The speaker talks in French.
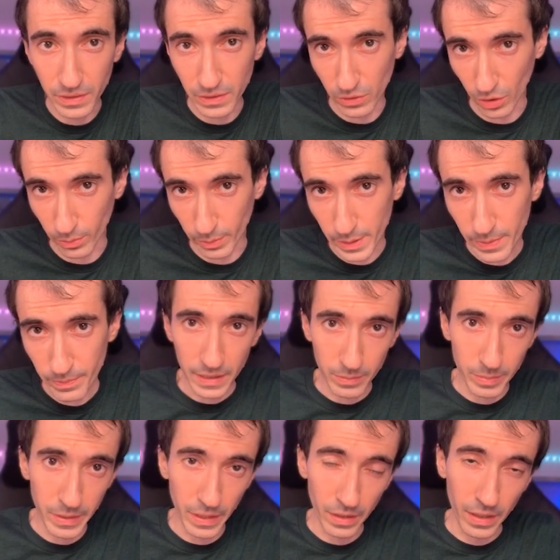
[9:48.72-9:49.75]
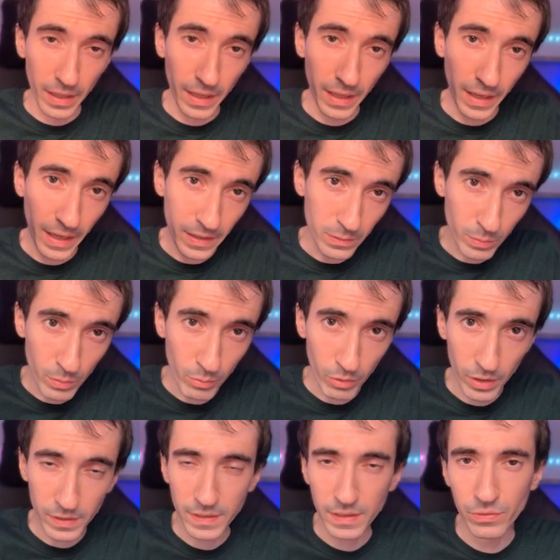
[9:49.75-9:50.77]
désormais, et eh bien à ce
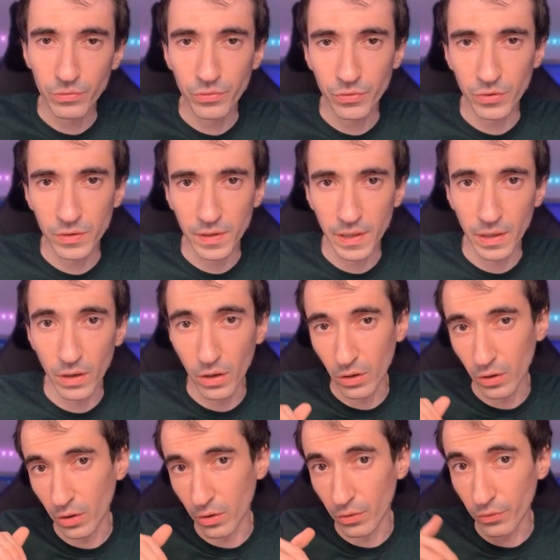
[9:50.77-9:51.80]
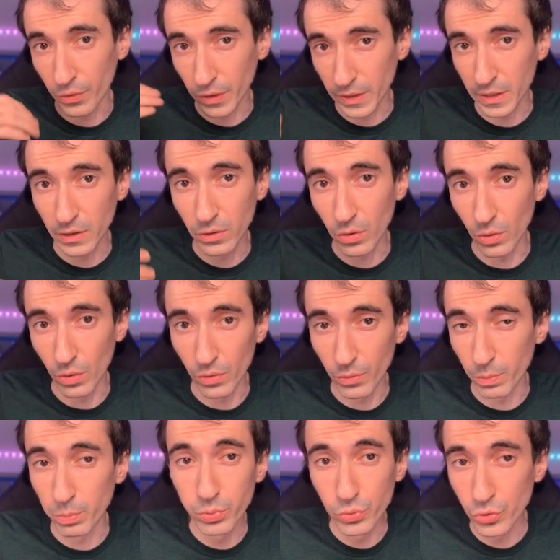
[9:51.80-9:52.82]
moment-là, si vous faisiez un git euh,
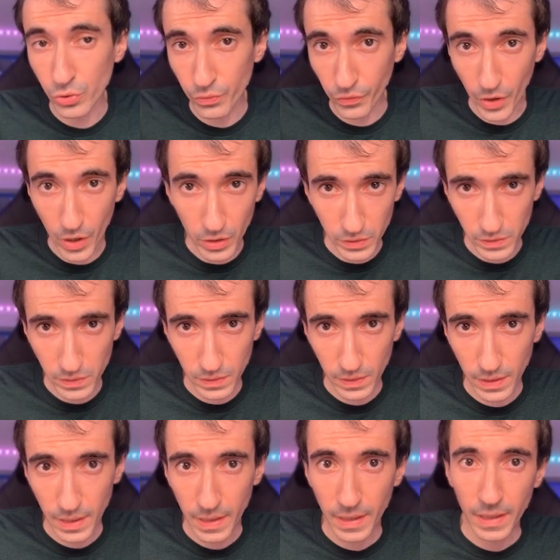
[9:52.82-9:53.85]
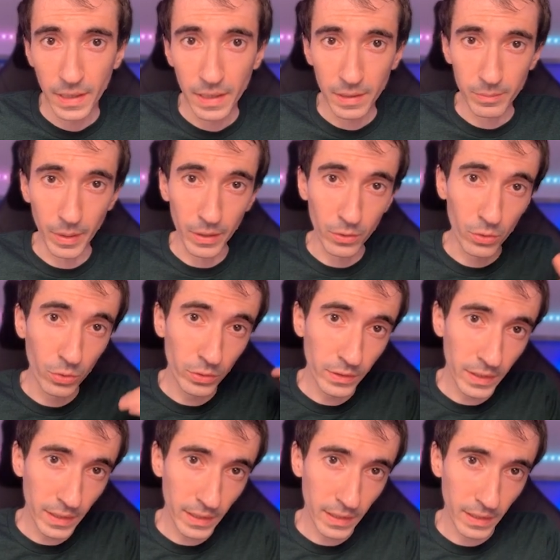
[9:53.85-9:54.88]
push force, eh bien
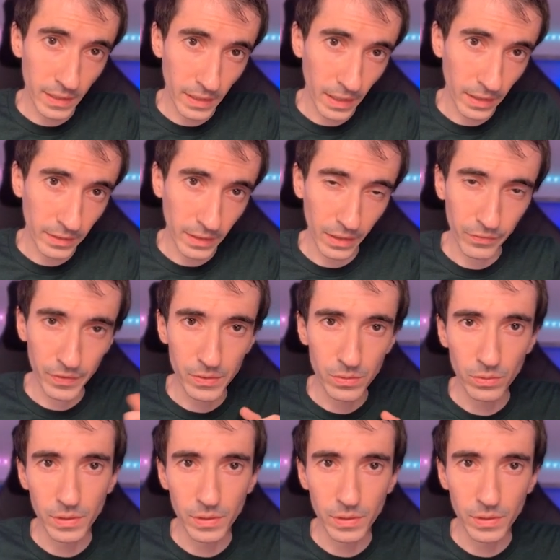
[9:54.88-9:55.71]
côté interface